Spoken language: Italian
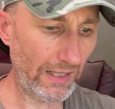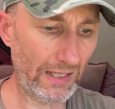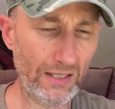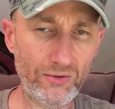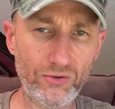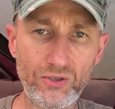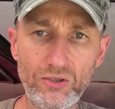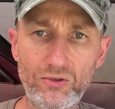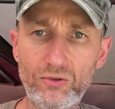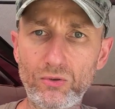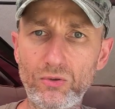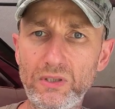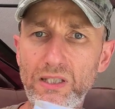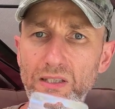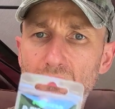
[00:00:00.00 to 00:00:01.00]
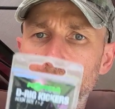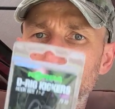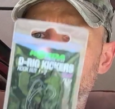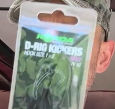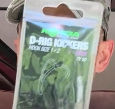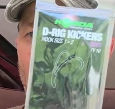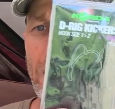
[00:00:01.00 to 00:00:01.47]

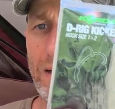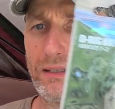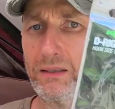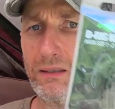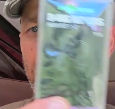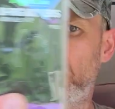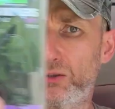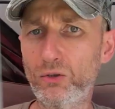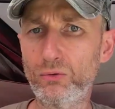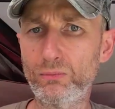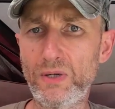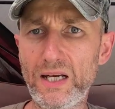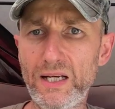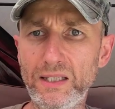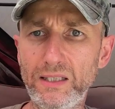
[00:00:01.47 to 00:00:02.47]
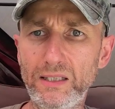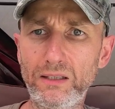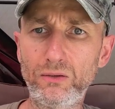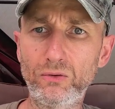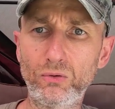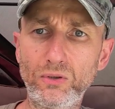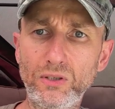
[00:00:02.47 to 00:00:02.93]
accessorietto qua che ormai
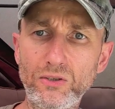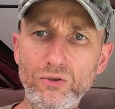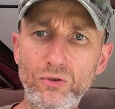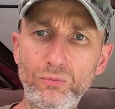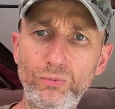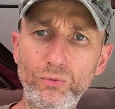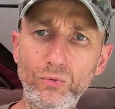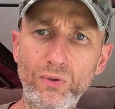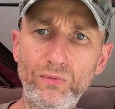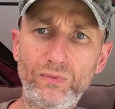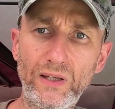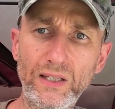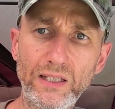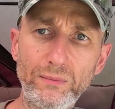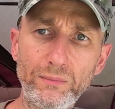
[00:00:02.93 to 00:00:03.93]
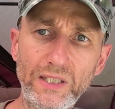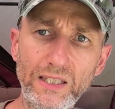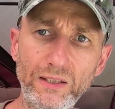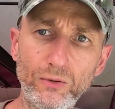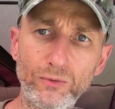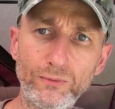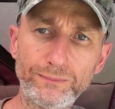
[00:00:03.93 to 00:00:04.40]
non riesco più a fare a
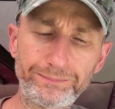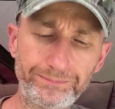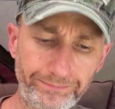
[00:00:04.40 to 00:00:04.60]
meno.